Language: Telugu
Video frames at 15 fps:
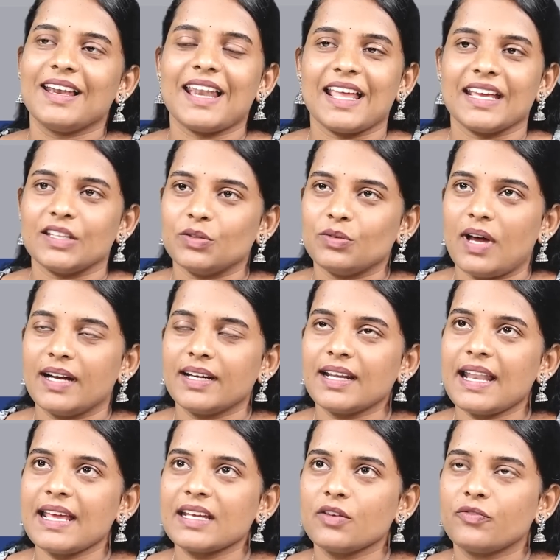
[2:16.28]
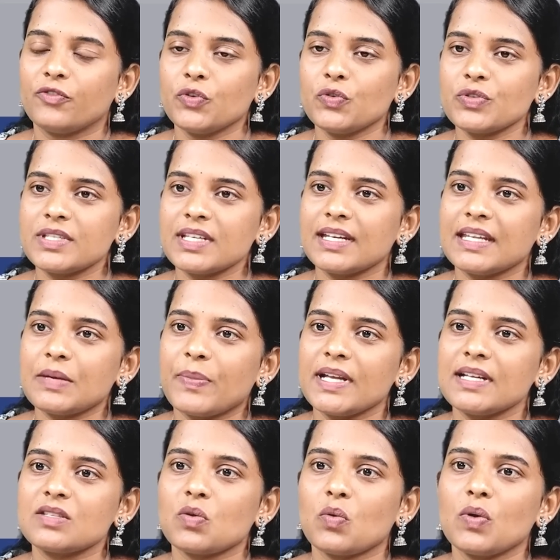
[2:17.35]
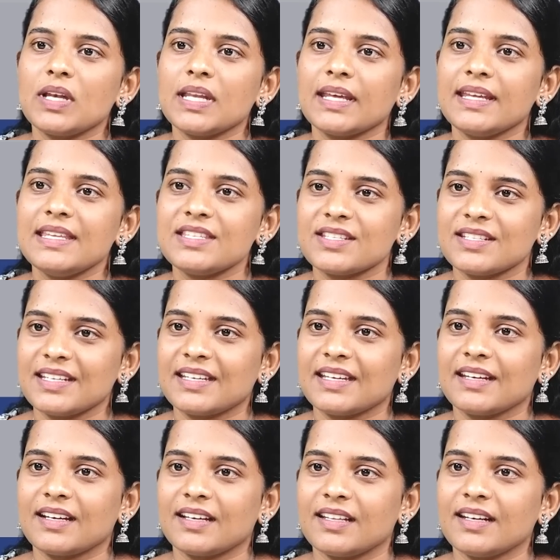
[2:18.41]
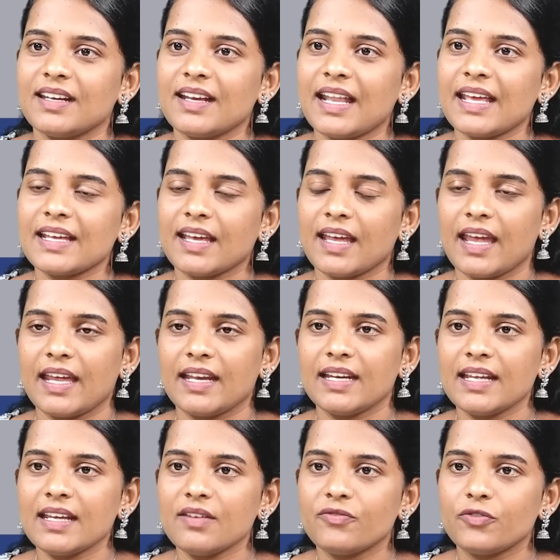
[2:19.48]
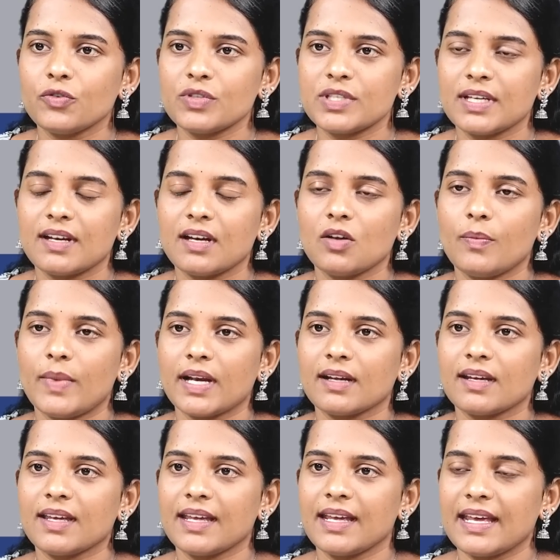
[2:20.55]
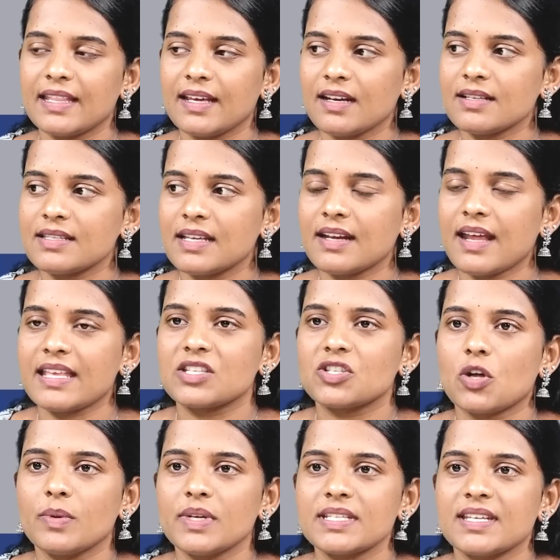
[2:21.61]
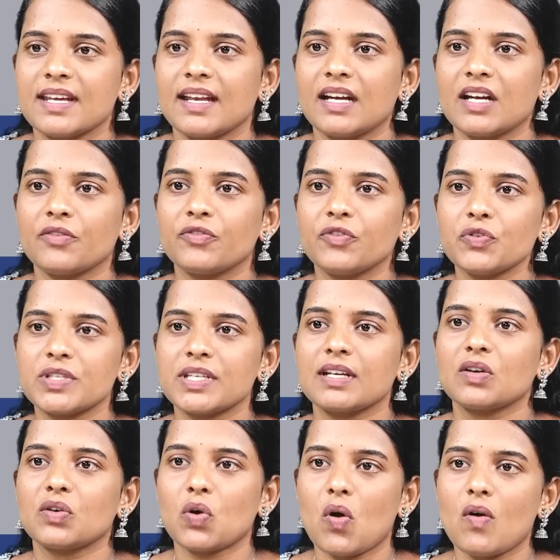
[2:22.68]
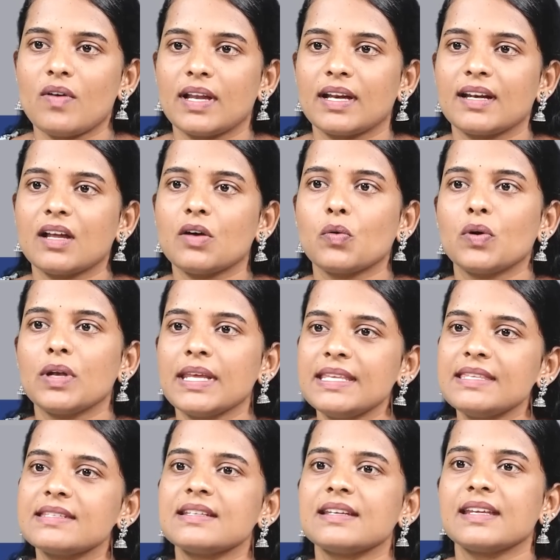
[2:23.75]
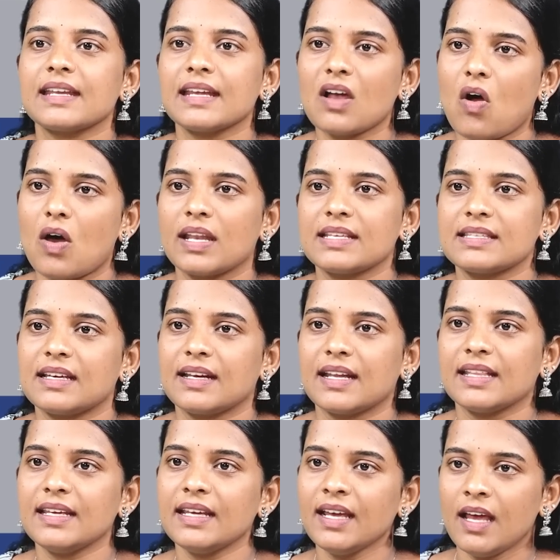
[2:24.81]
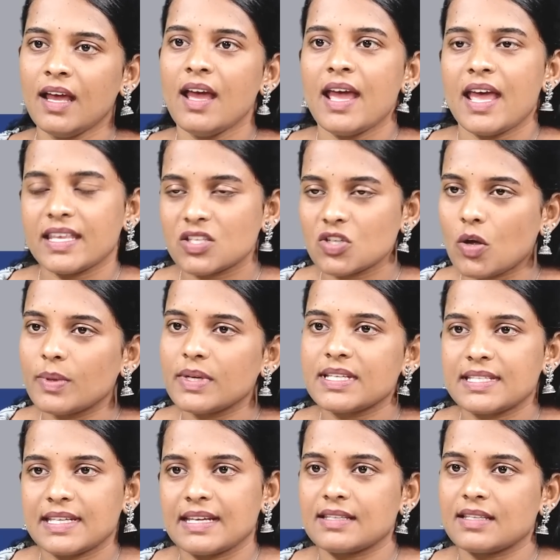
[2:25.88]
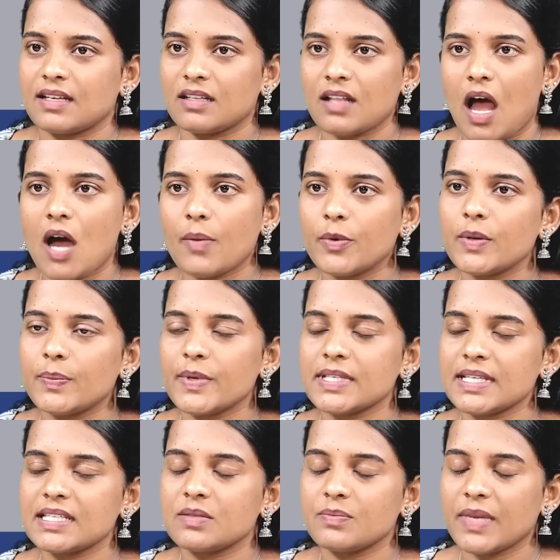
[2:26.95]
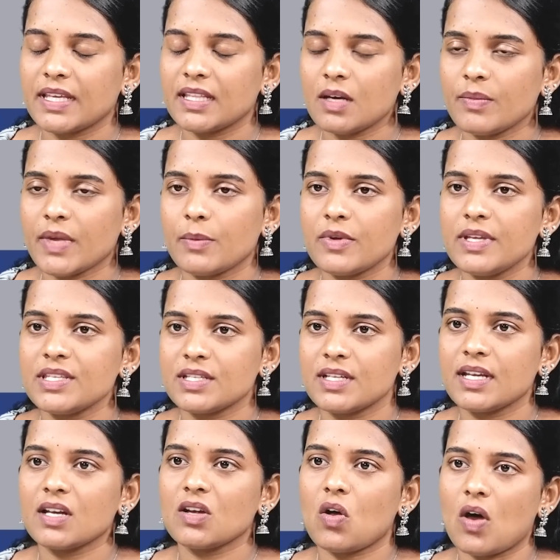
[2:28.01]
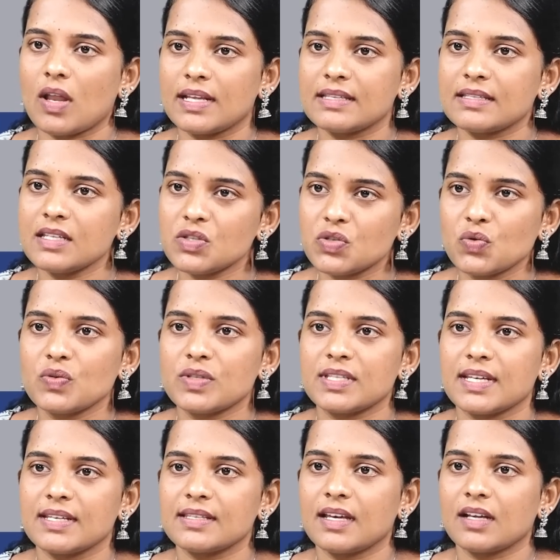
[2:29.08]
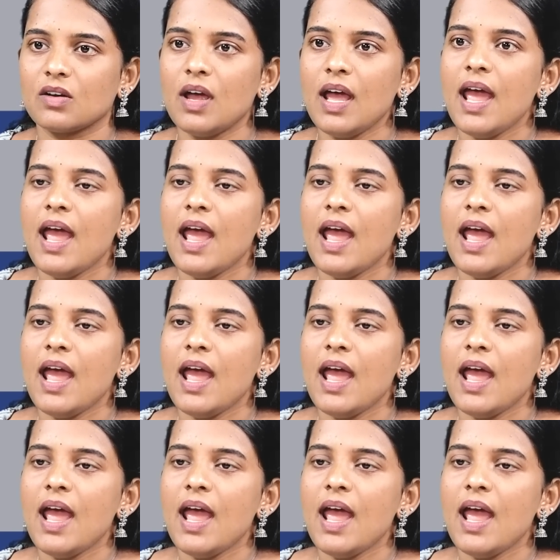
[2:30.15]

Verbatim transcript: లేదు అంటే లైక్ ఫ్యూచర్ డిపెండ్స్ ఓన్లీ ఇంజనీరింగ్ కదండి లైక్ ఎనీ ఫ్యూచర్లో మనకి ఏదైనా సరే ఎస్టాబ్లిష్ చేయాలన్నా ఫ్యూచర్ గ్రో అవ్వాలన్నా ఓన్లీ ఇంజనీరింగ్ కాలేజ్ అనేది ఎస్టాబ్లిష్ చేశారు ఆ పర్పసెస్ మీద మేము ఇంజనీరింగ్ కాలేజ్ని చూస్ చేశారు